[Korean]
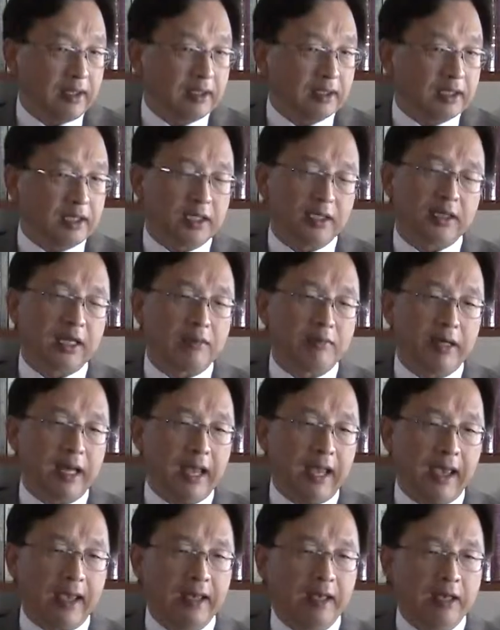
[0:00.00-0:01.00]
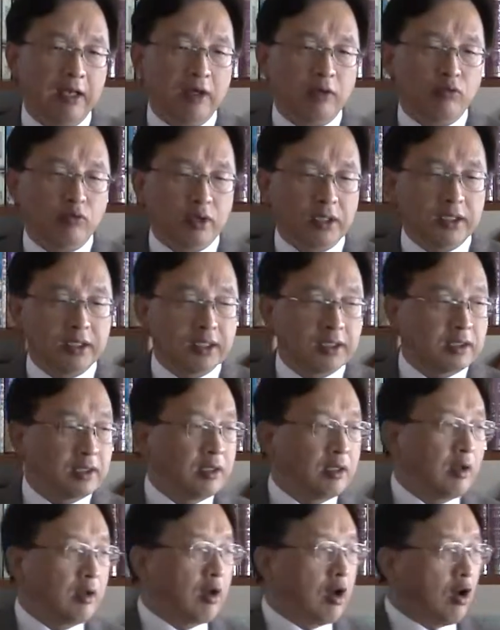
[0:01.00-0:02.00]
그렇기 때문에 우리는
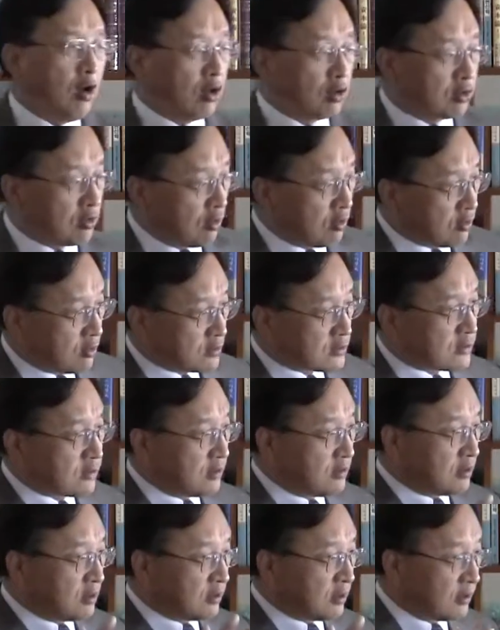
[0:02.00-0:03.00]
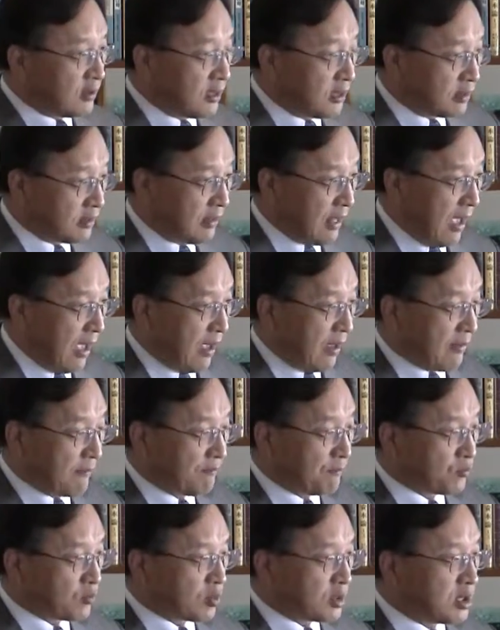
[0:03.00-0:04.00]
어떤 것을 드릴 때
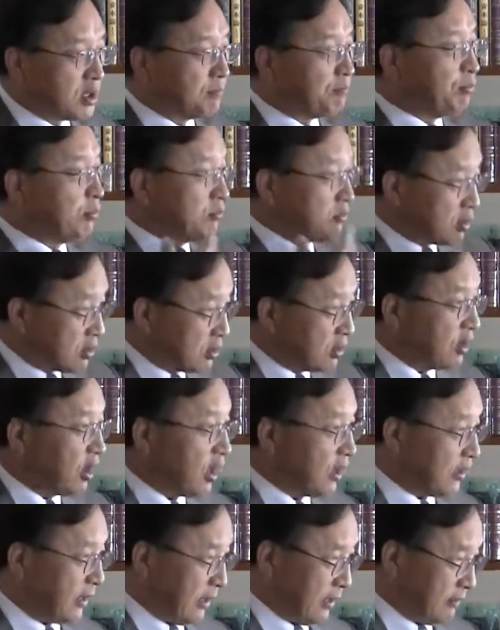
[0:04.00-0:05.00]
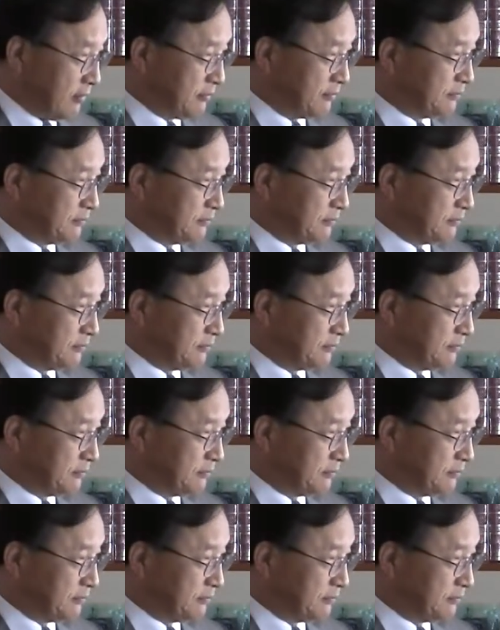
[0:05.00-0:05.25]
기쁨으로 드려야 돼요.